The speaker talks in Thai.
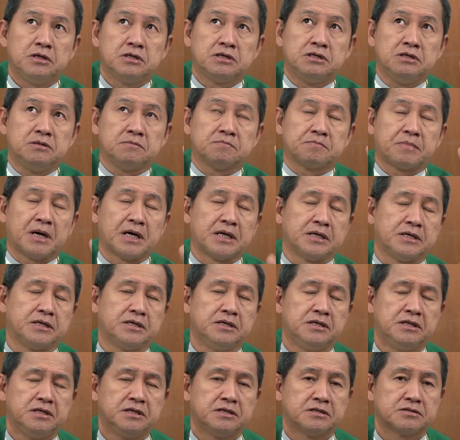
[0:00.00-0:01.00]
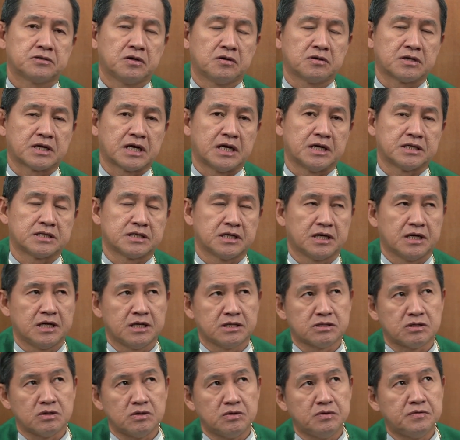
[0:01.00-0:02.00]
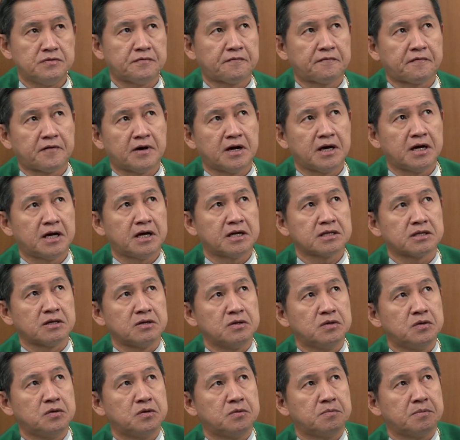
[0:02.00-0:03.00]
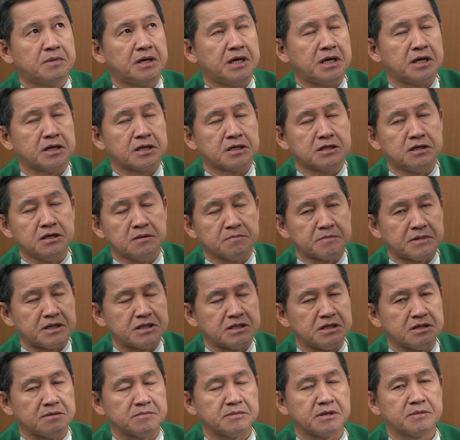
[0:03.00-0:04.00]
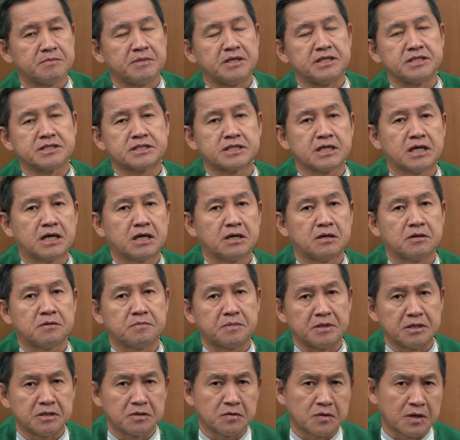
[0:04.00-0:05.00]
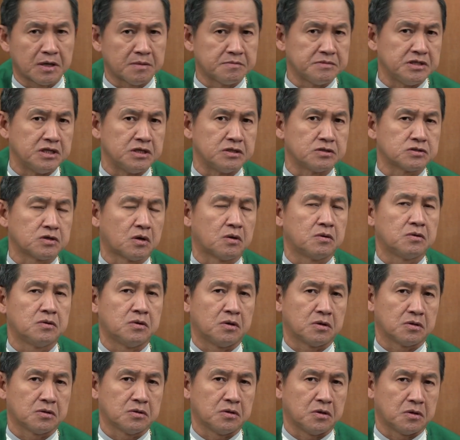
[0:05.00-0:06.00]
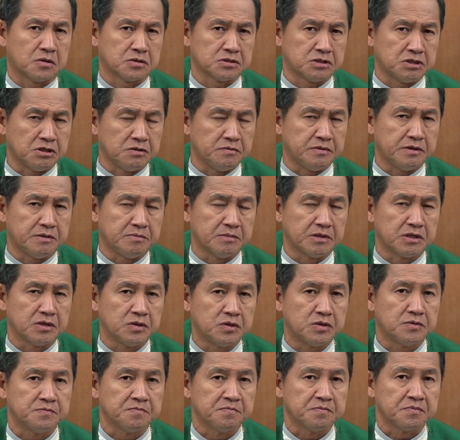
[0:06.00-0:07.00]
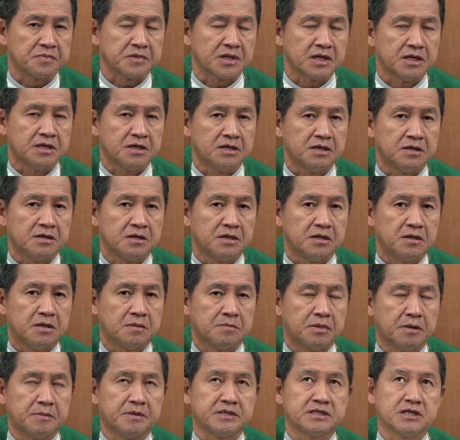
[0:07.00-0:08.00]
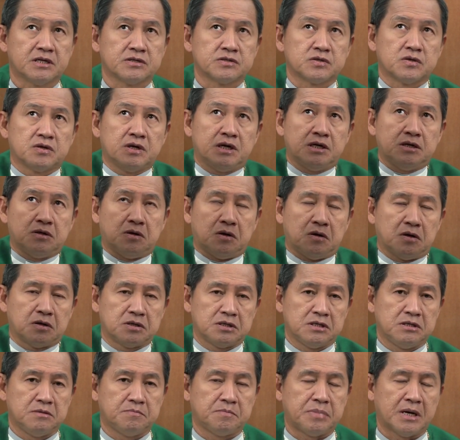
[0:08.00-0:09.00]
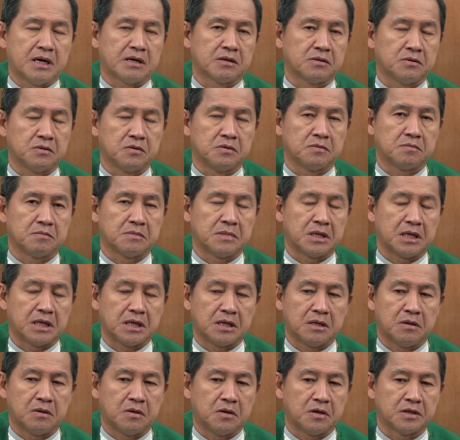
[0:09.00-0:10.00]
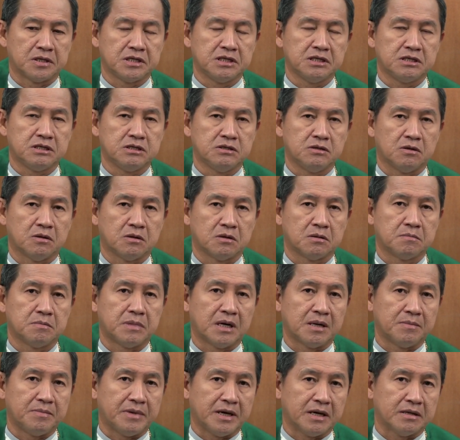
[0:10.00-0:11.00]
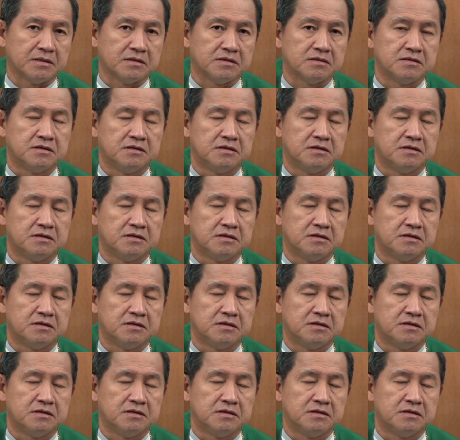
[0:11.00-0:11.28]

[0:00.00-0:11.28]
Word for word: ขึ้นไปต้องการจะให้ทะลุฟ้าทะลุเมฆขึ้นไปถึงพระเป็นเจ้าเป็นความหยิ่งจองของของชีวิตมนุษย์ พระเป็นเจ้าทรงให้หอนี้พังลงมา หอนี้คือหอบาเบล